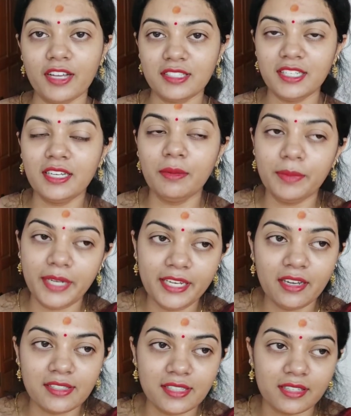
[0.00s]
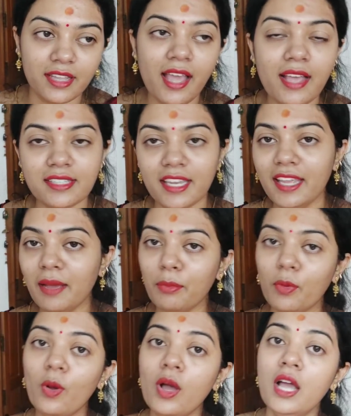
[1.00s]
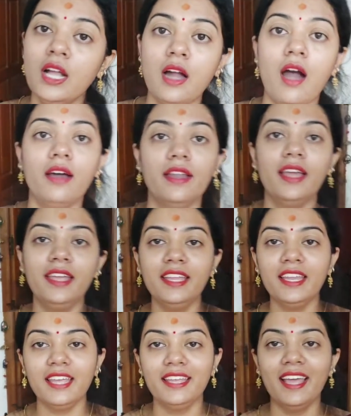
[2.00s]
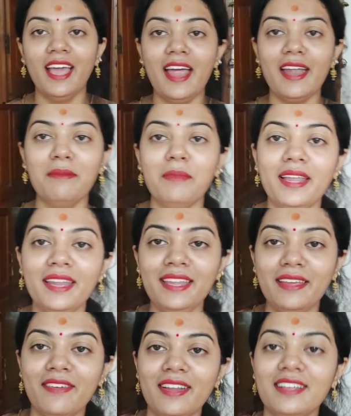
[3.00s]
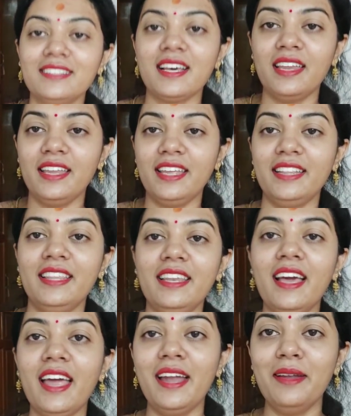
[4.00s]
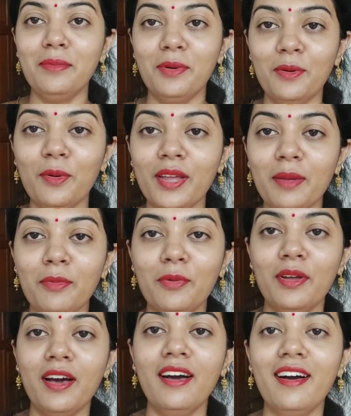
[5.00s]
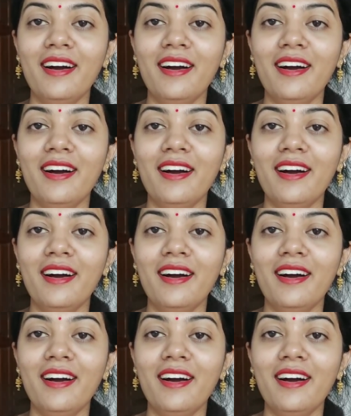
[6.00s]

फास्टिंग कंप्लीट कर सकते हैं ऐसा नहीं कि आपको खाना ही नहीं है एंड मैंने ये वाला साड़ी कितना एंड बोलोगी मोना